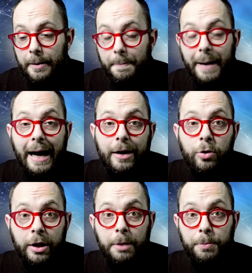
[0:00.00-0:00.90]
ma
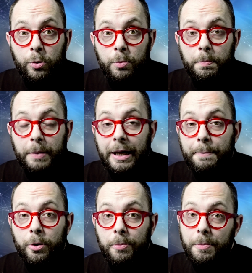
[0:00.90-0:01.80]
ancora di più perché
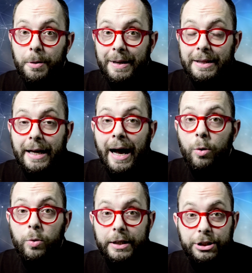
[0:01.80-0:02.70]
probabilmente ha
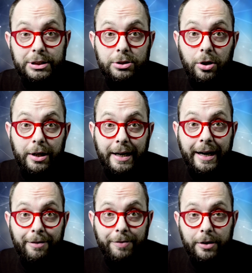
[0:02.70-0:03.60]
un registro
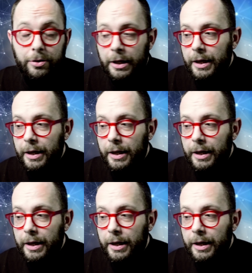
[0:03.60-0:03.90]
anagrafico